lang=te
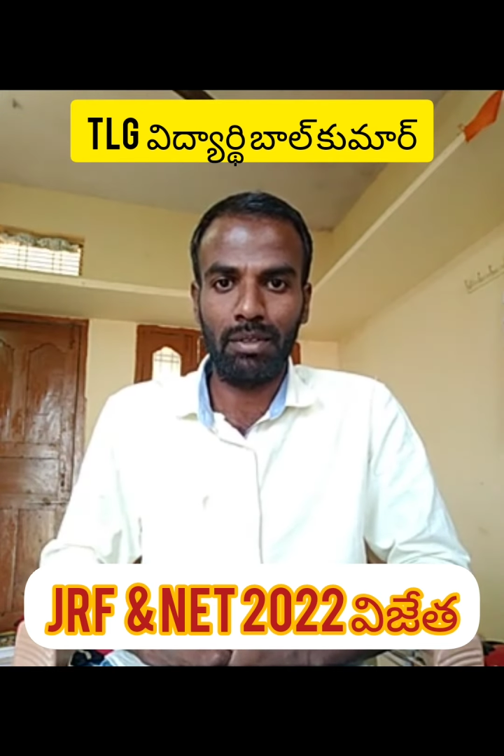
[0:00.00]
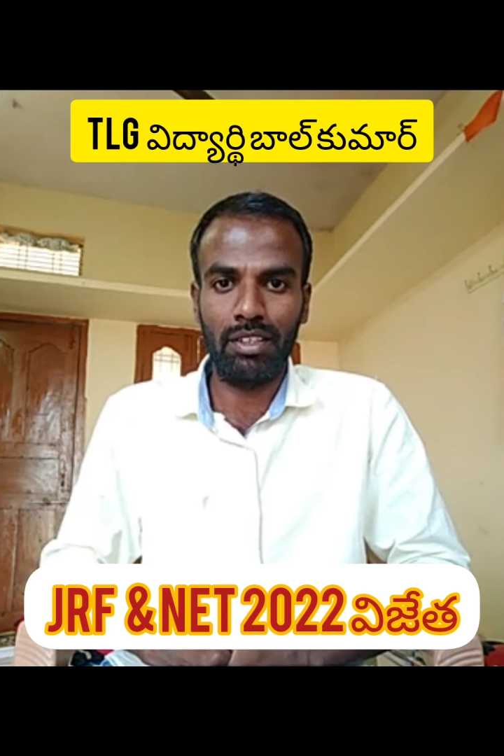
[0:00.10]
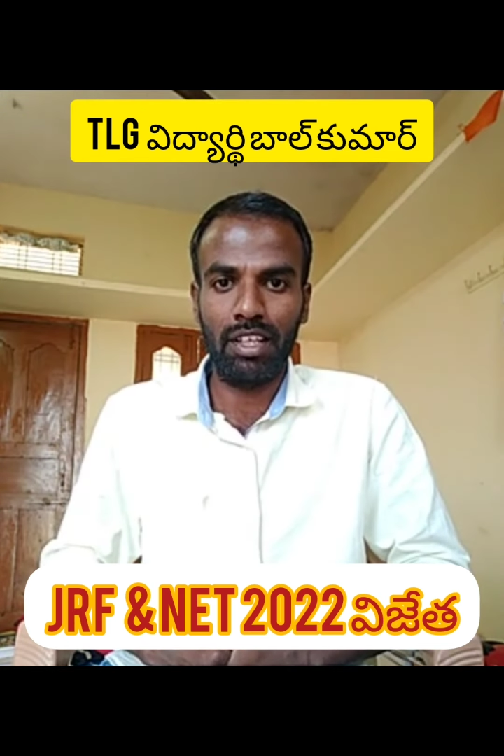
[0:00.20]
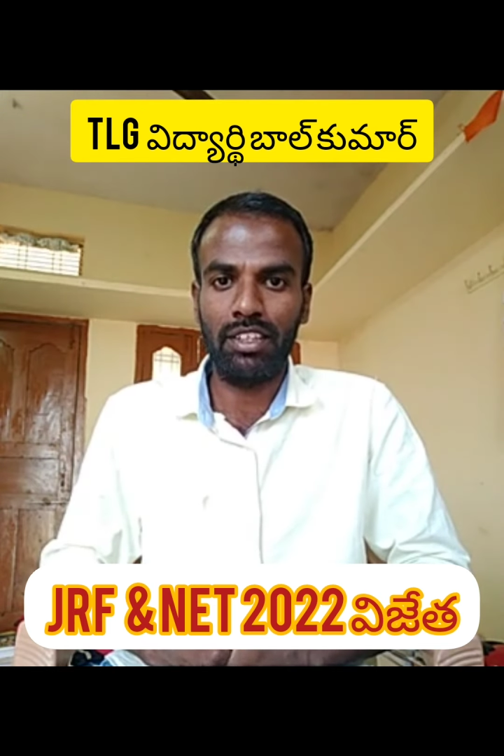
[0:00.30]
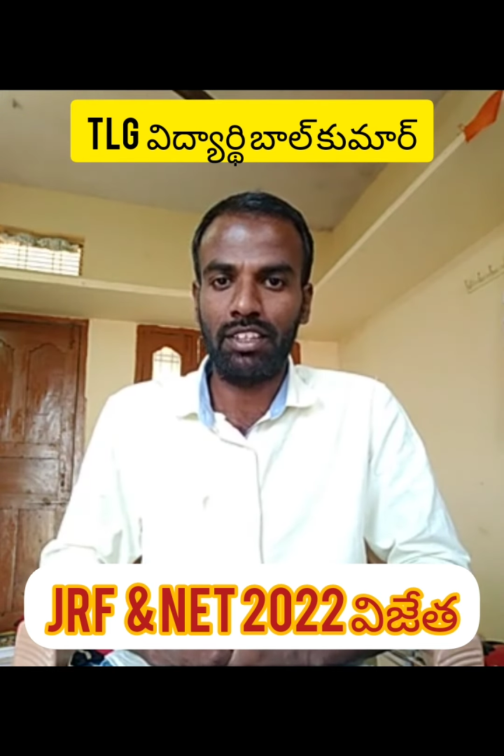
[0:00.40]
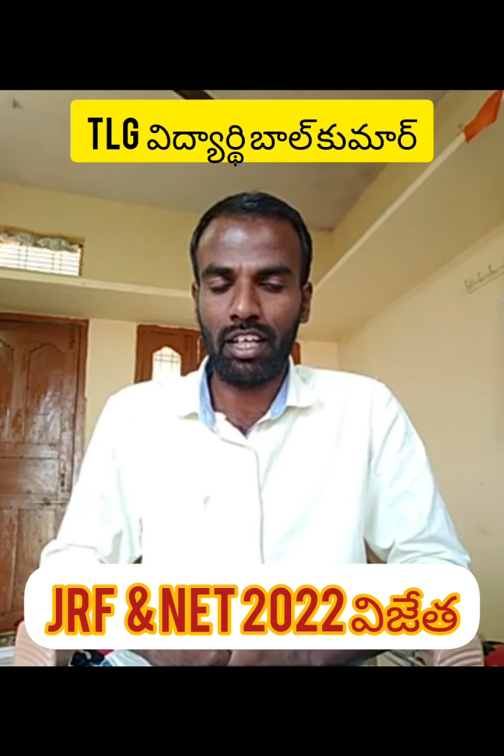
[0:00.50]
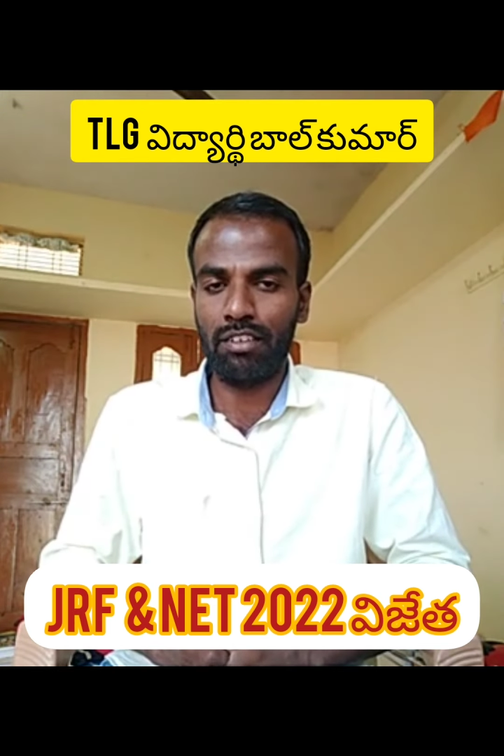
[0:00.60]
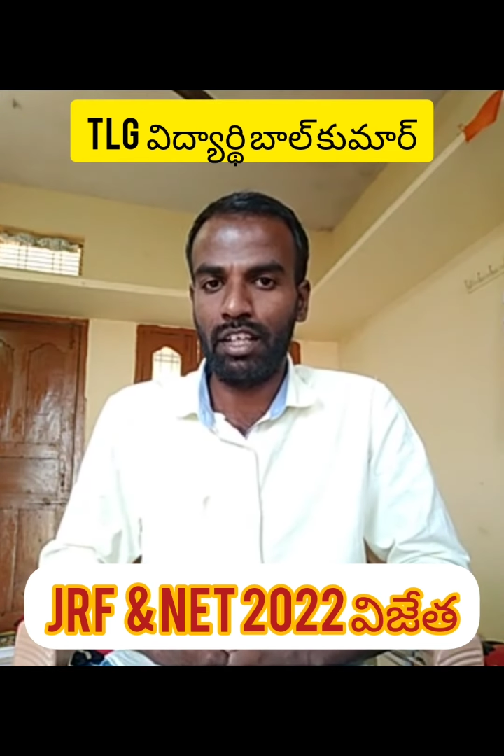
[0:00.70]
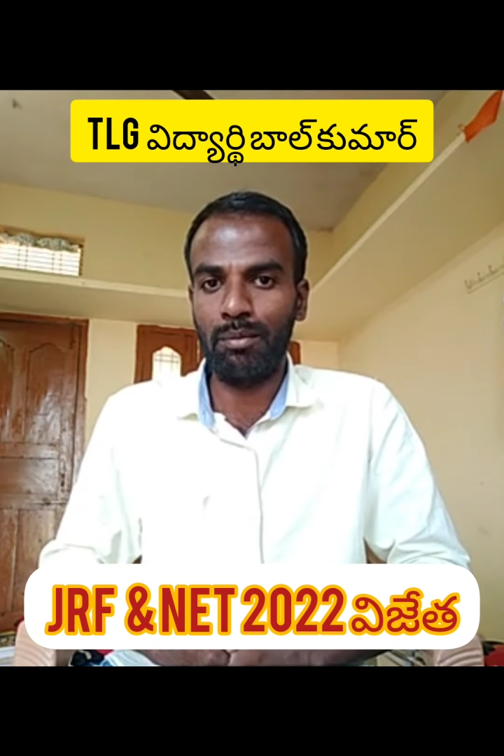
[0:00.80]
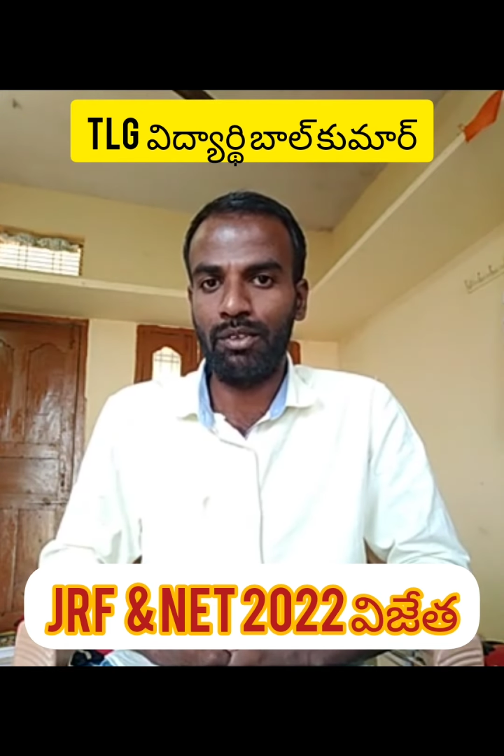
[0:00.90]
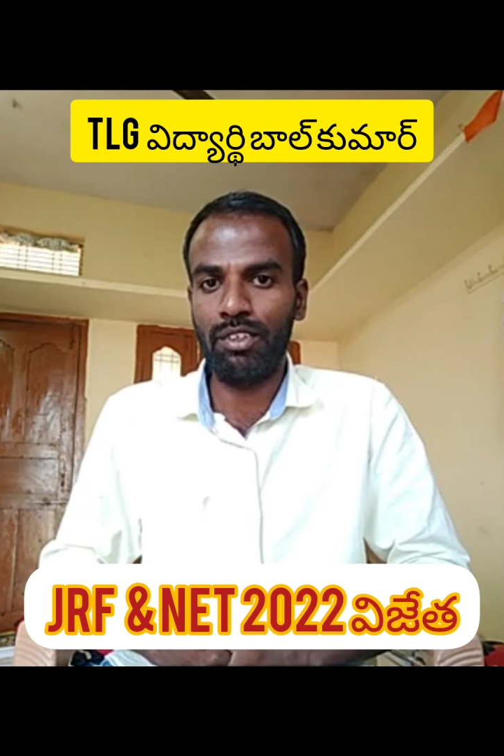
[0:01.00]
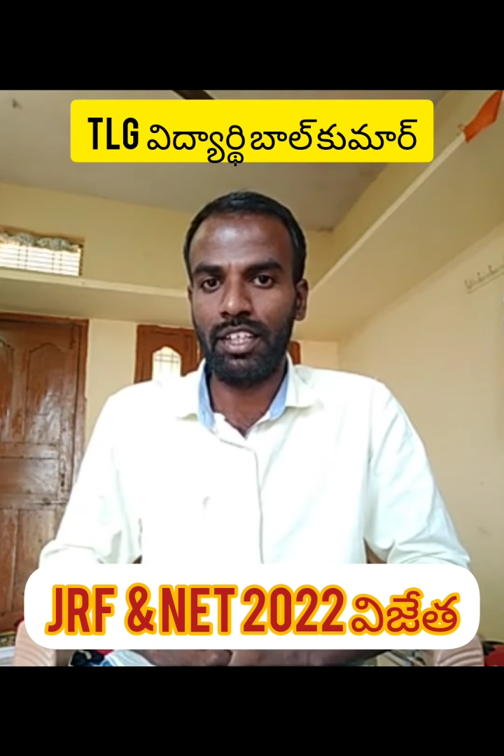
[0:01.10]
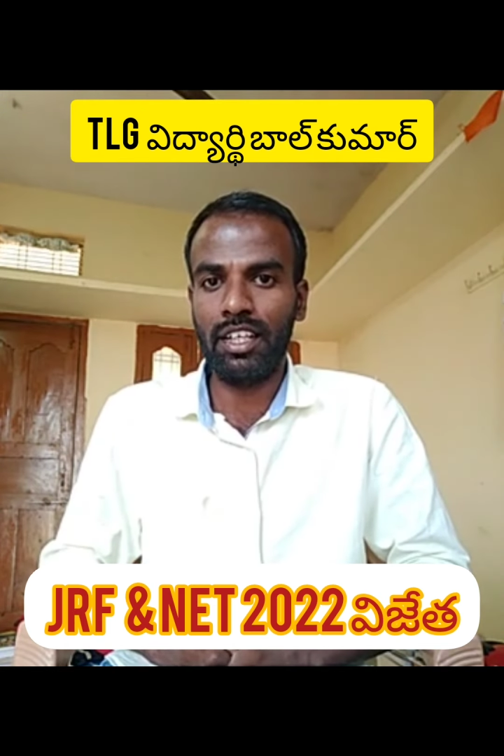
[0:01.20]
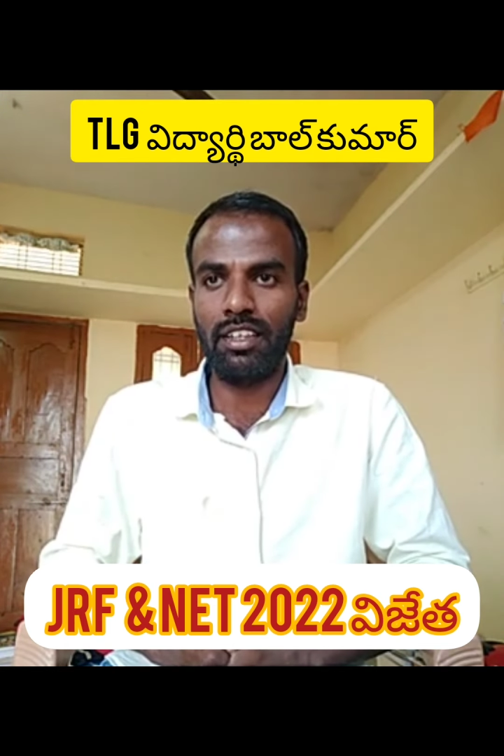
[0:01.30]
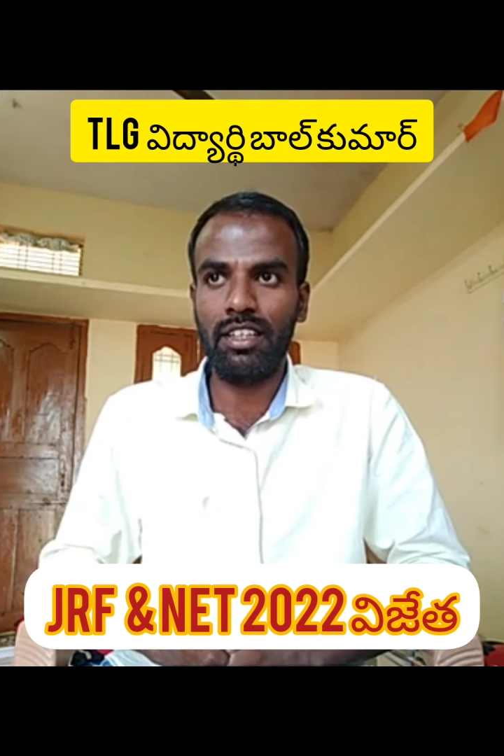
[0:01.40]
లేదు అంత తక్కువ
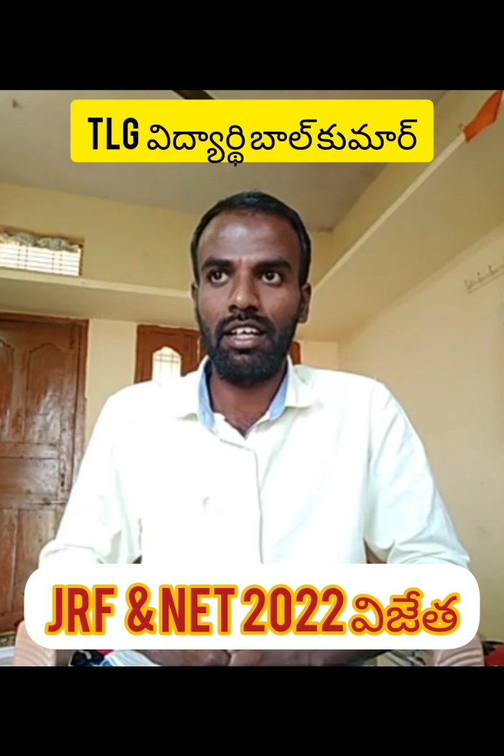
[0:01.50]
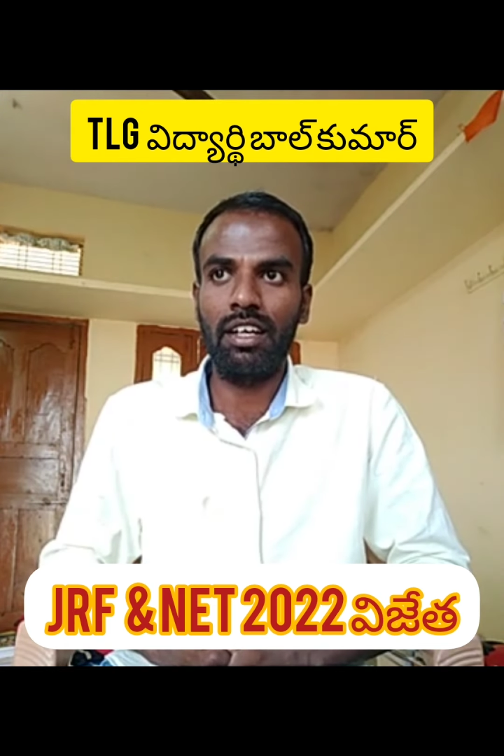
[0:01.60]
అమౌంట్కి అంత